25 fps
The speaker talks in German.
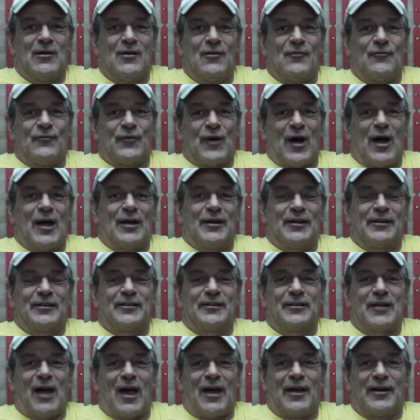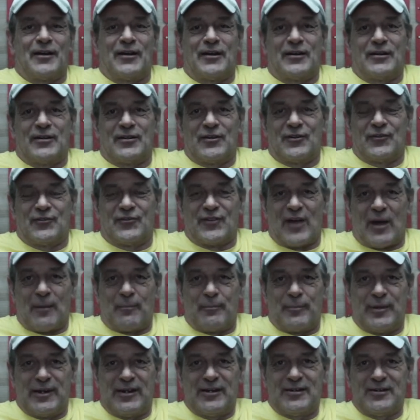Vor allen Dingen eine
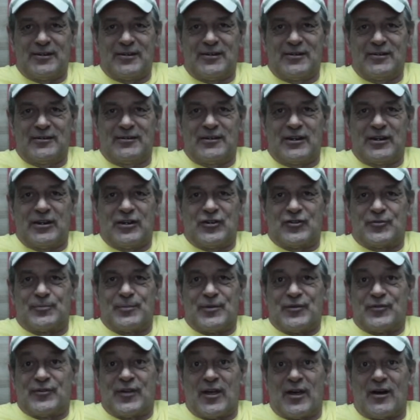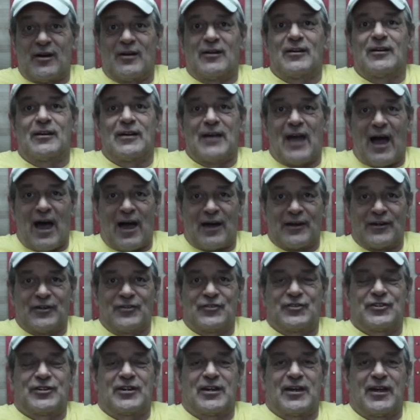Sabine, die ich bisher gar
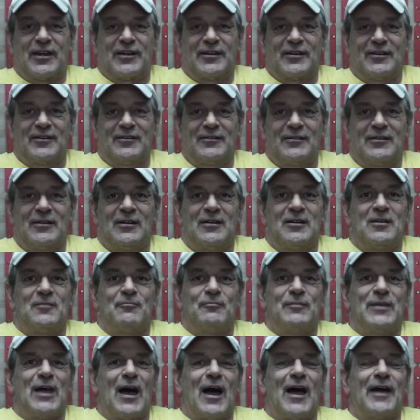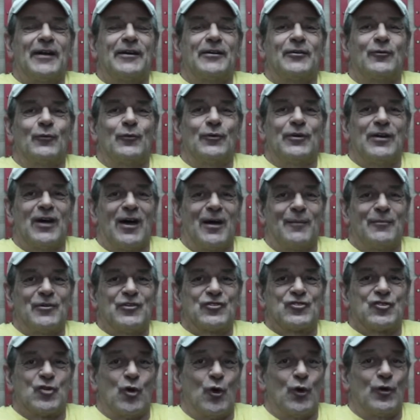nicht kenne, mir einen
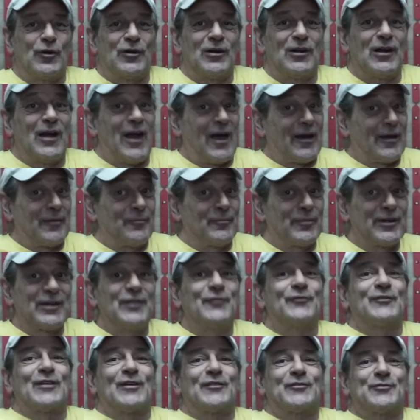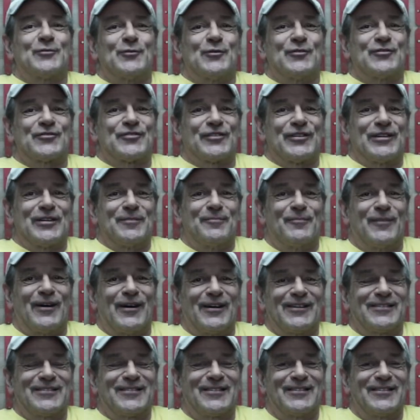unheimlich schönen langen Brief dazu geschrieben
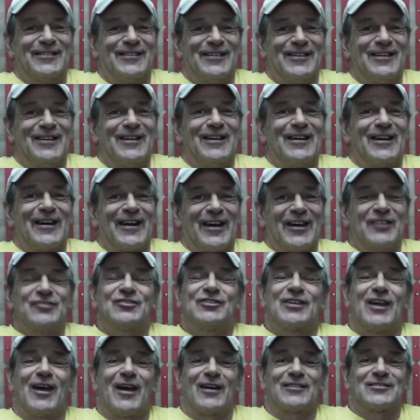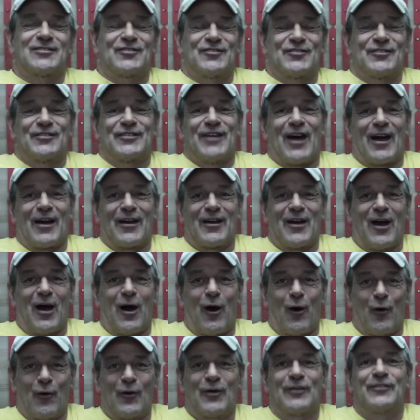hat. Recht herzlichen Dank
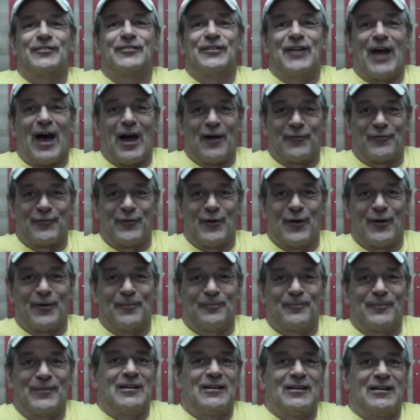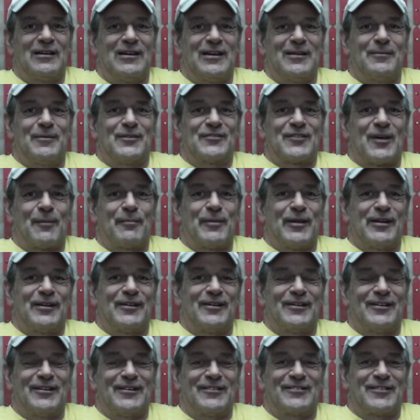auch dafür. Liebe
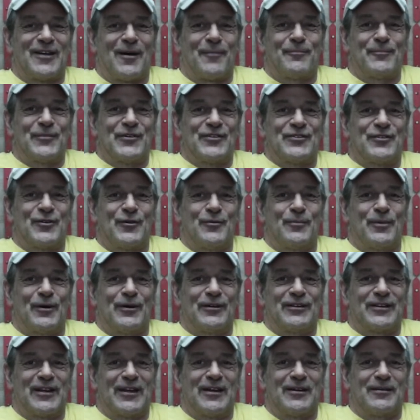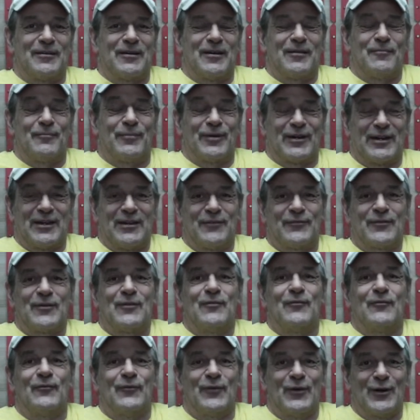Sabine, ich habe mich über den Brief
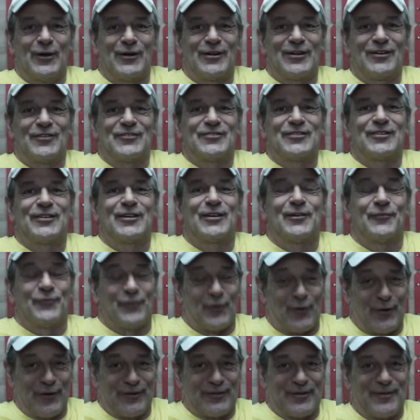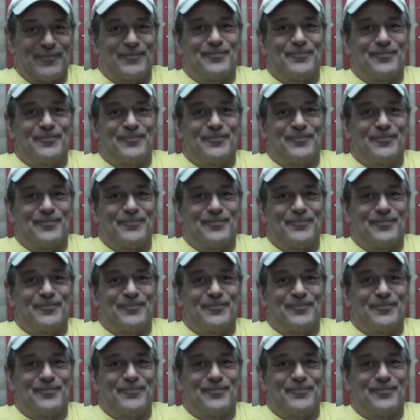wirklich gefreut.